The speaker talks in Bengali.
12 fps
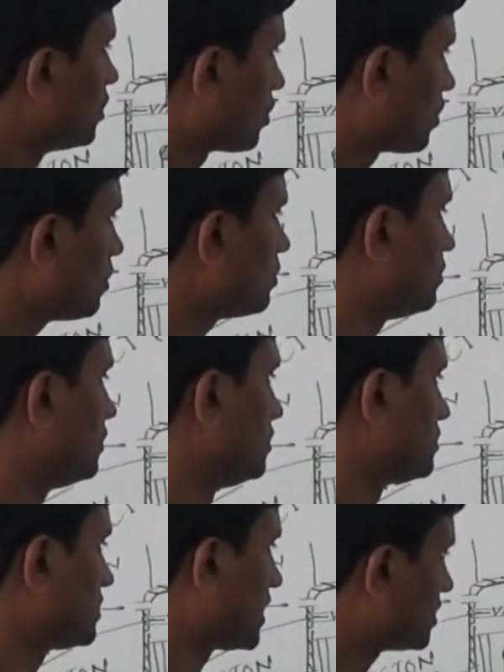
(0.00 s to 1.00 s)
তখন
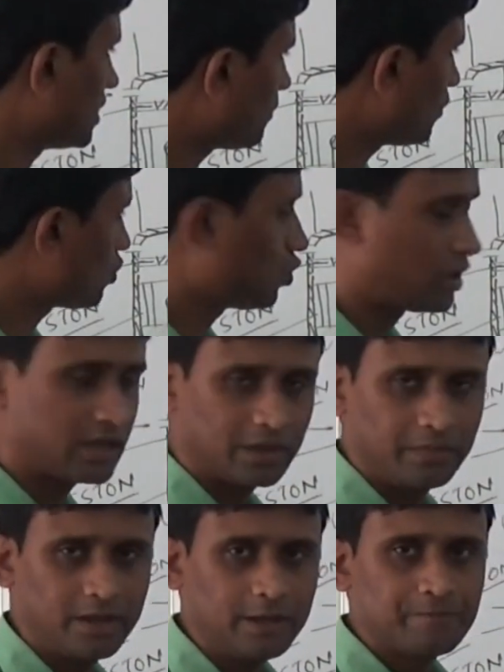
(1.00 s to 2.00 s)
সাকশন পোর্ট খোলা
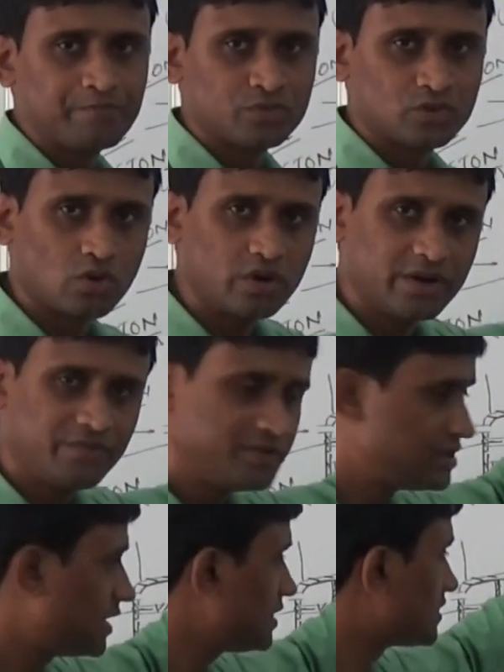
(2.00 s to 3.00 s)
থাকবে তখন
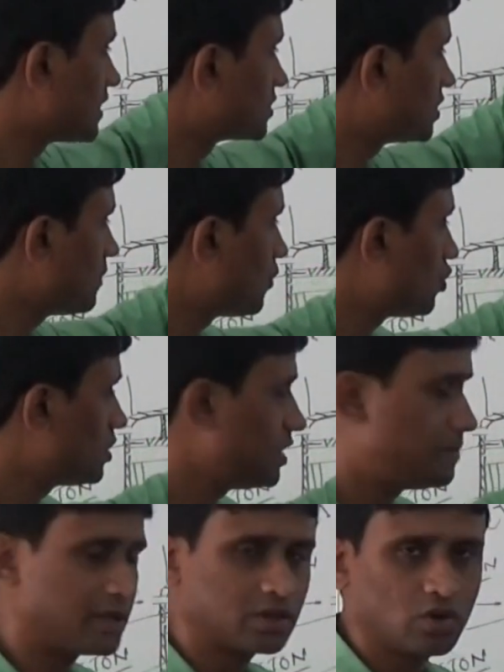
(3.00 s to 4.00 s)
রেফ্রিজারেন্ট সাকশন পোর্ট
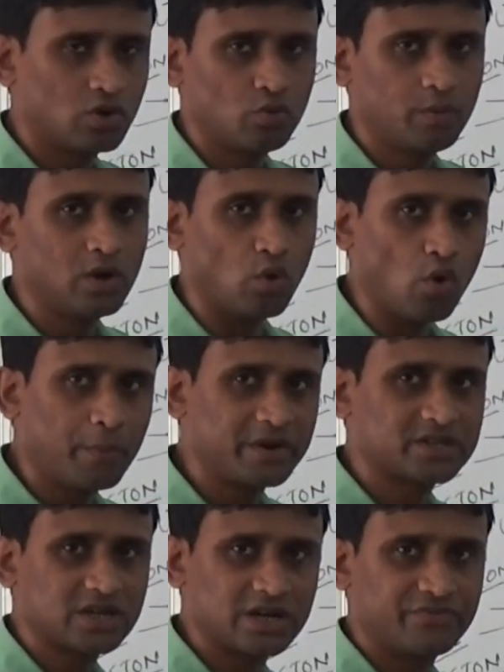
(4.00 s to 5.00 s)
দিয়ে ভেতরে ঢুকবে লো
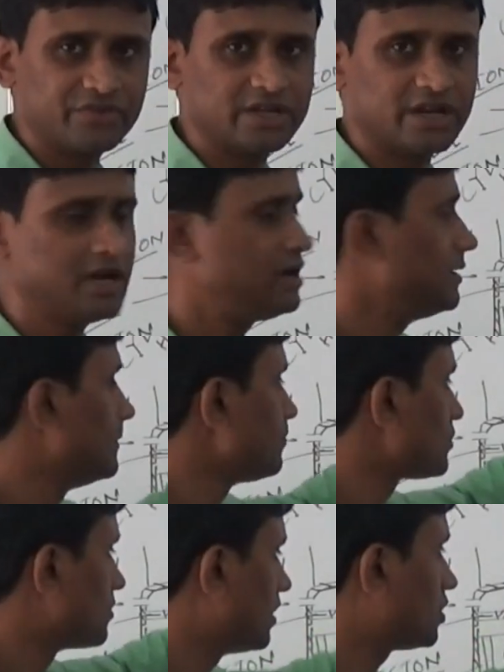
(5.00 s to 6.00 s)
প্রেশার রেফ্রিজারেন্ট
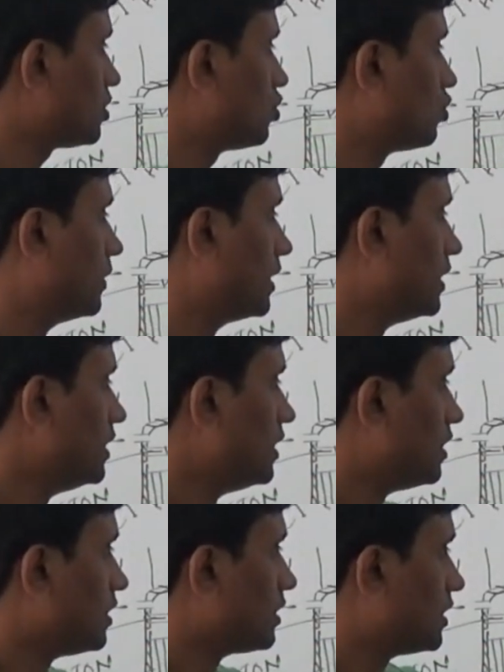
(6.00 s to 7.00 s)
ভেতরে ঢুকবে
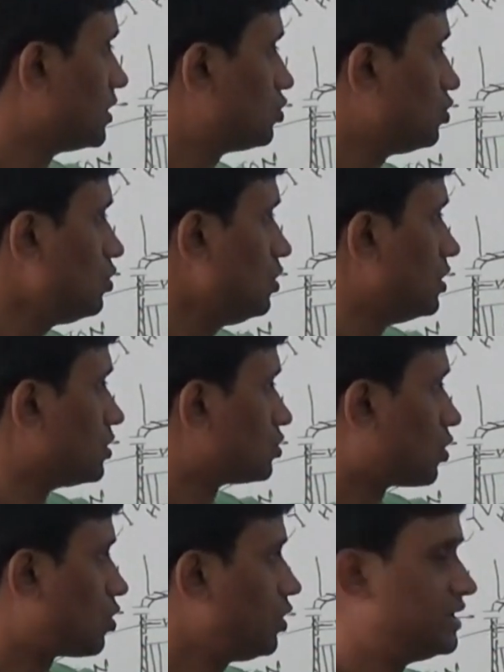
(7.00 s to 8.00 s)
কিন্তু
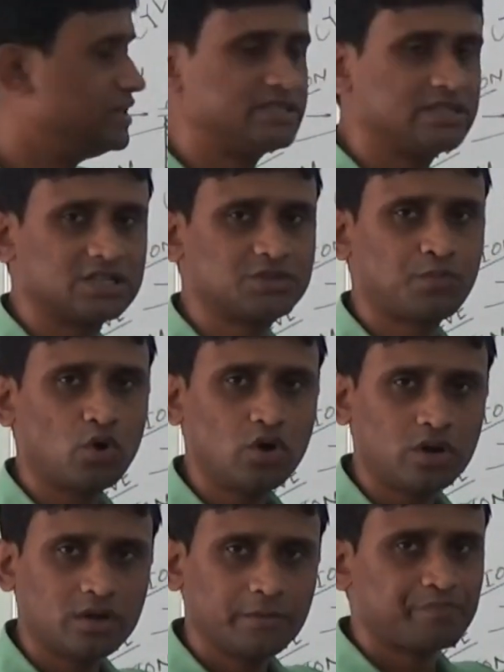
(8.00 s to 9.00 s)
তখন ডিসচার্জ পোর্ট
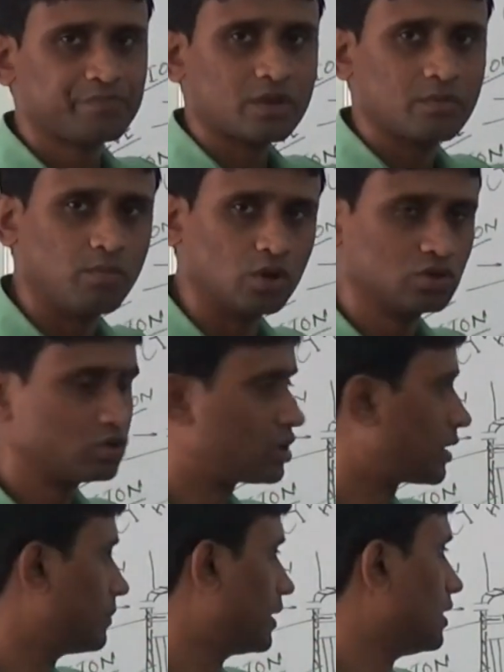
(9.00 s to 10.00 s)
বন্ধ
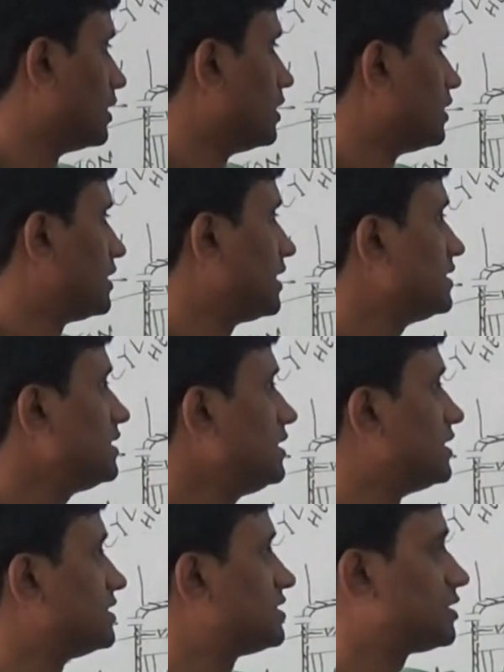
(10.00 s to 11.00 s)
থাকবে ঠিক আছে
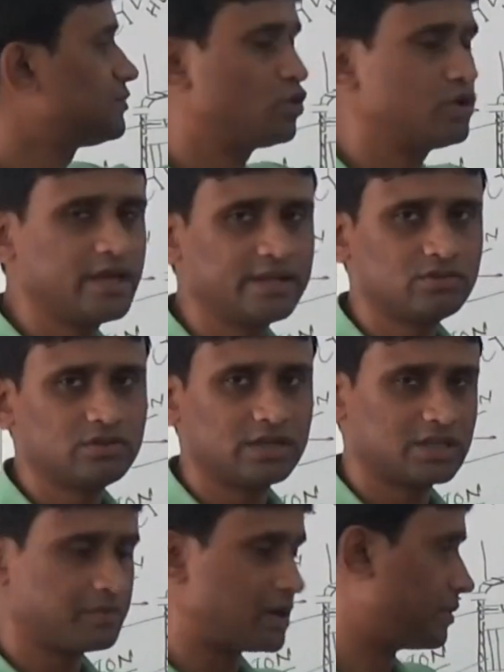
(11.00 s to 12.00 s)
ডিসচার্জ পোর্ট দিয়ে কিছু
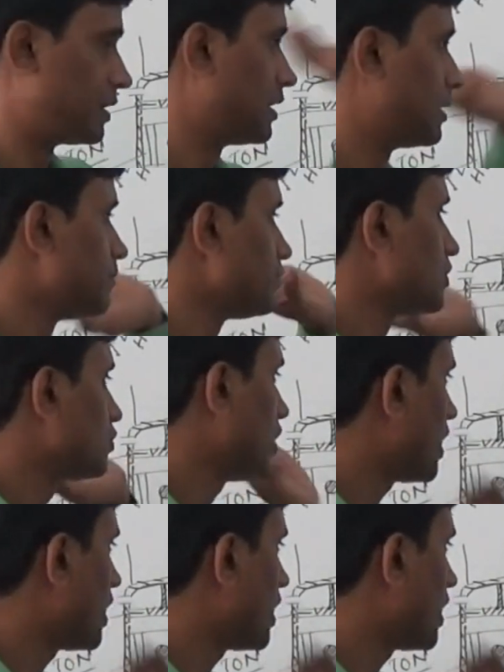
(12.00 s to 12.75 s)
যেতে পারবে না তো